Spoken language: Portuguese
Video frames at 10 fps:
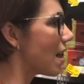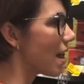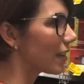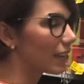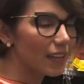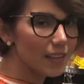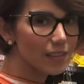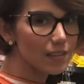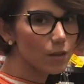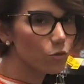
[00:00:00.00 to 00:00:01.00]

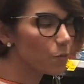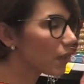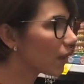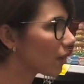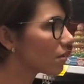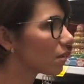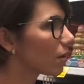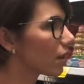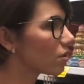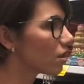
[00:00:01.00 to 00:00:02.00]
Aqui são os brinquedos
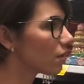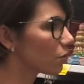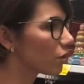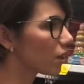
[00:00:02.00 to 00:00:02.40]
educativos